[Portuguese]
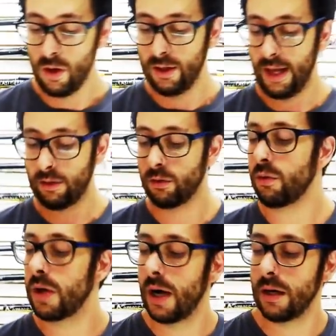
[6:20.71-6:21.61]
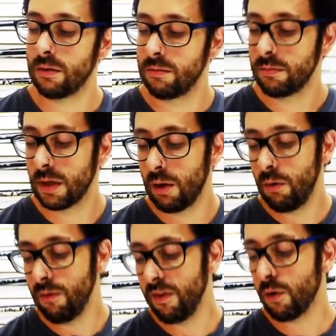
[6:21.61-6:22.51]
dentro do cano. Então
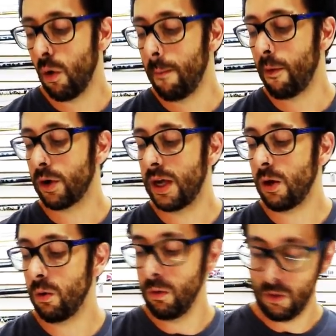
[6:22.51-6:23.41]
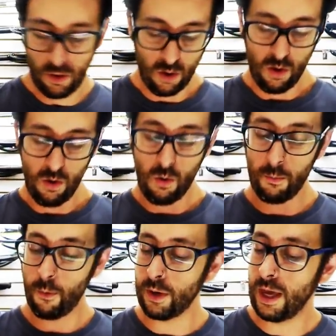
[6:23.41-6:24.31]
ficou um pouquinho um
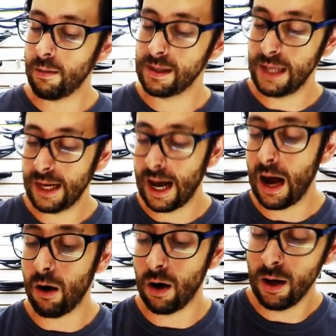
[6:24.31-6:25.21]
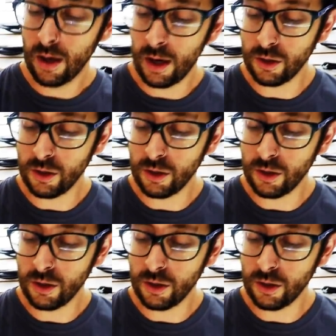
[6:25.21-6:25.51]
pouquinho mais legal. Ó.